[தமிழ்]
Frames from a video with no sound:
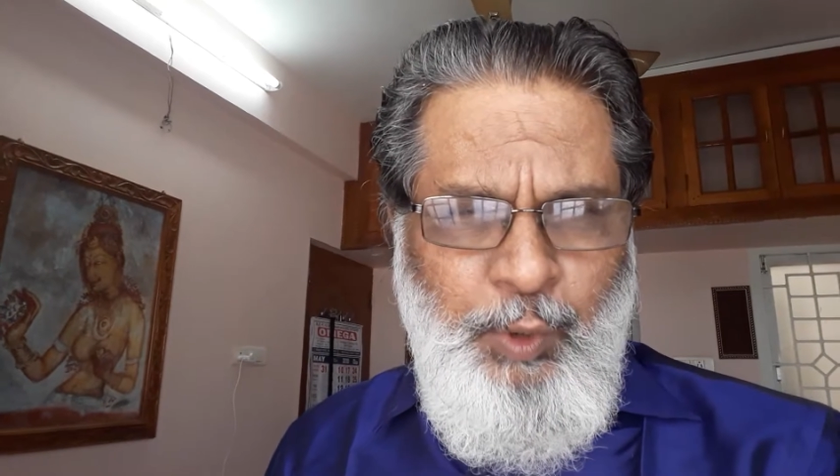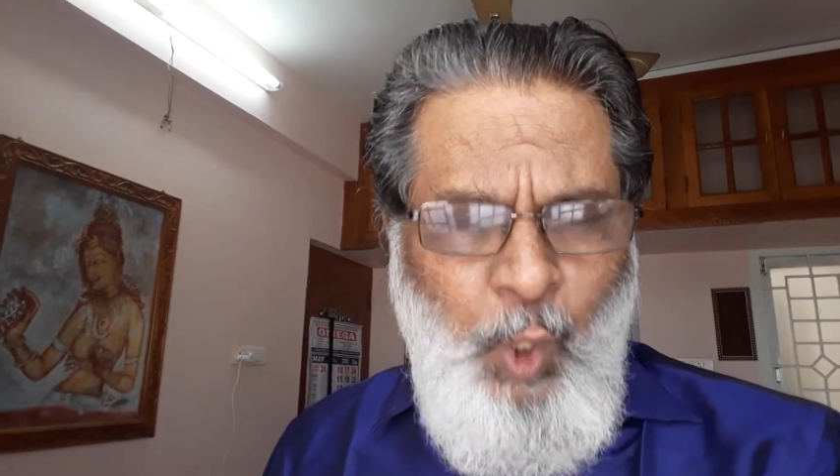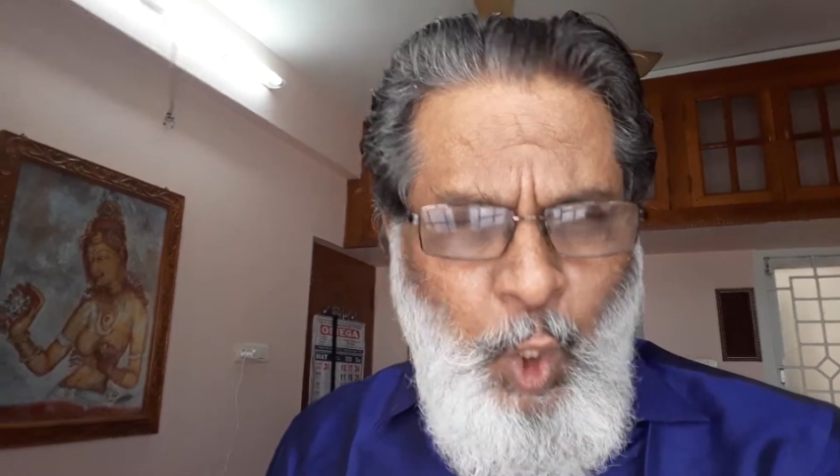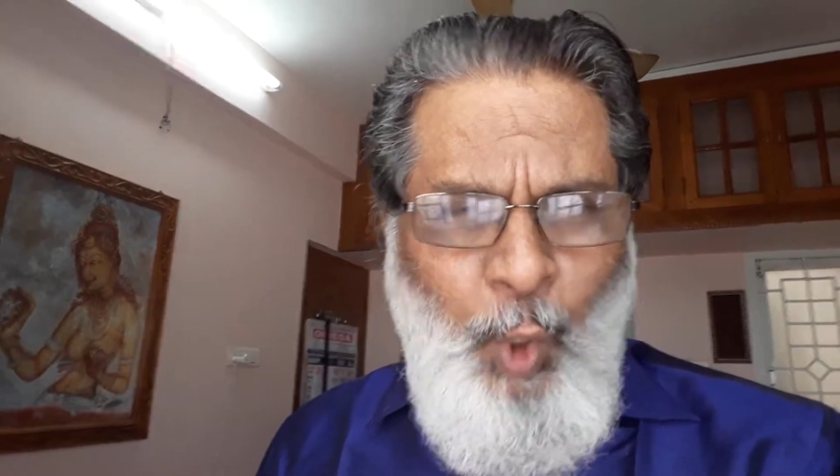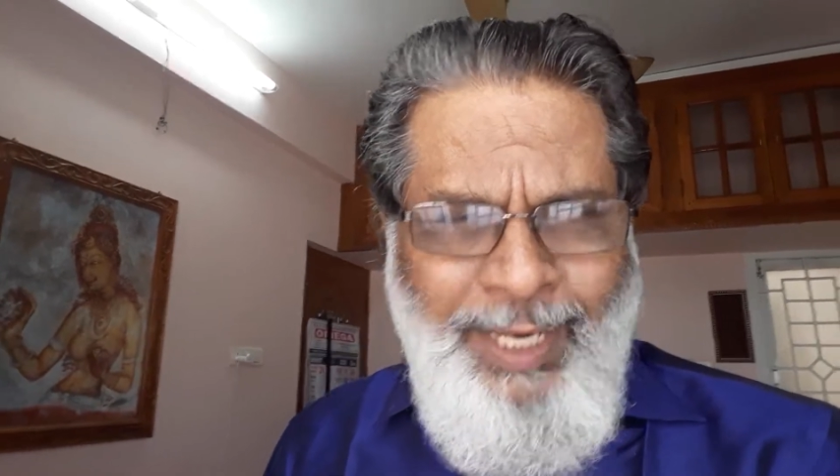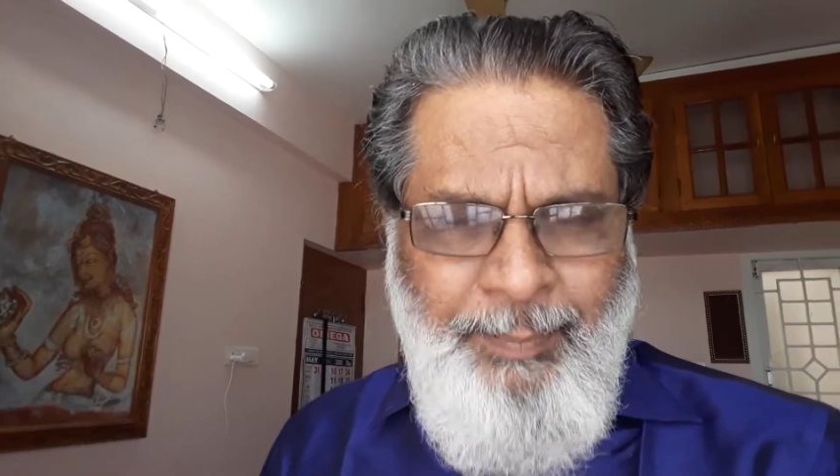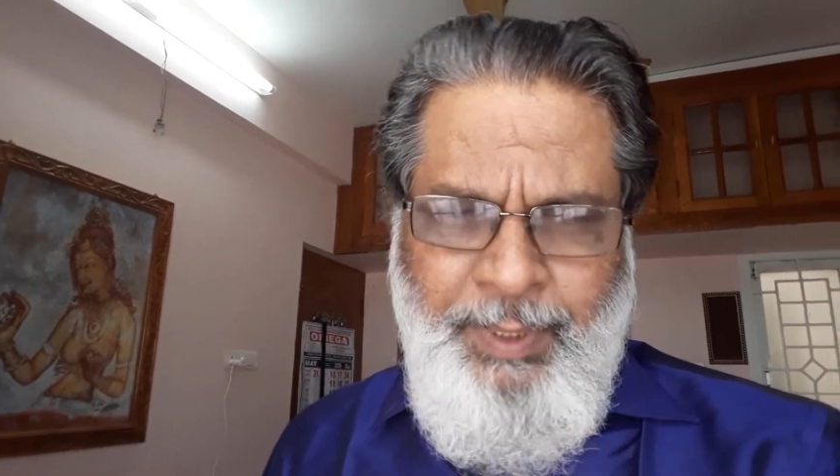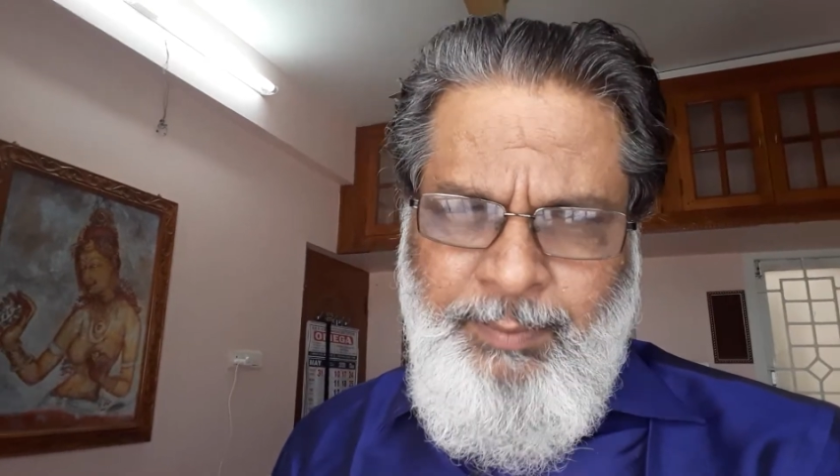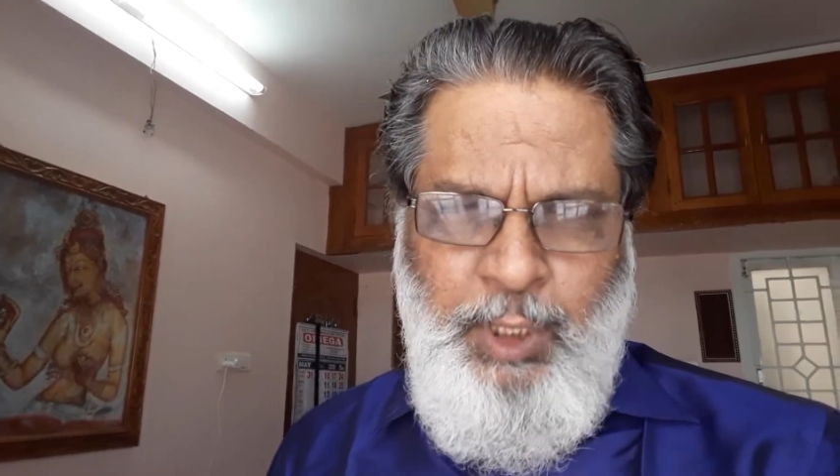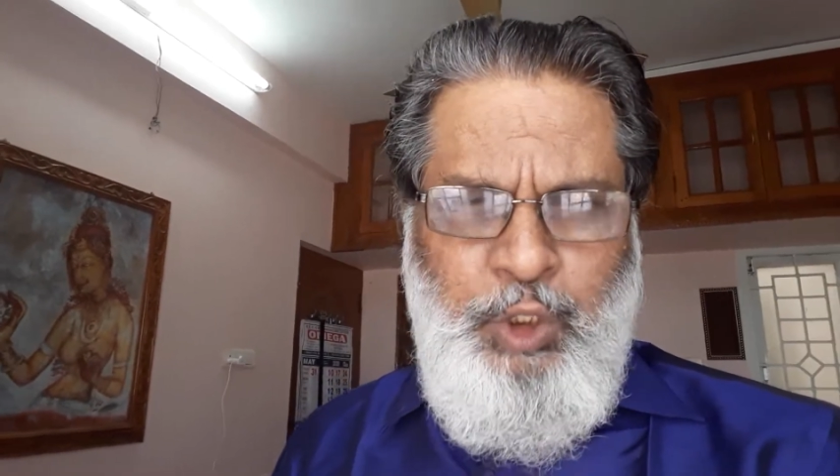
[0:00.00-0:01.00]
கொடோ
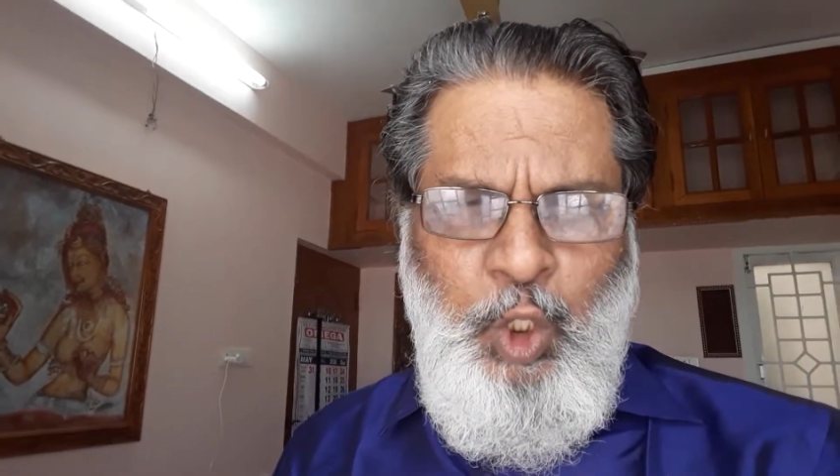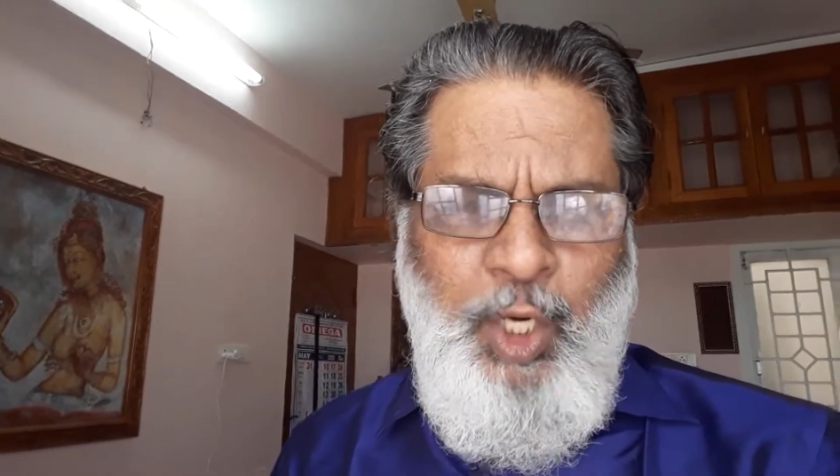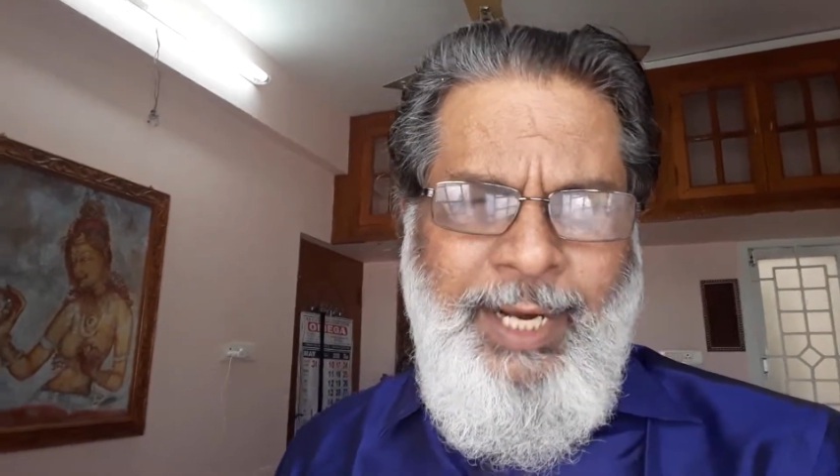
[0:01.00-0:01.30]
எனப்படும் ஒரு சொல்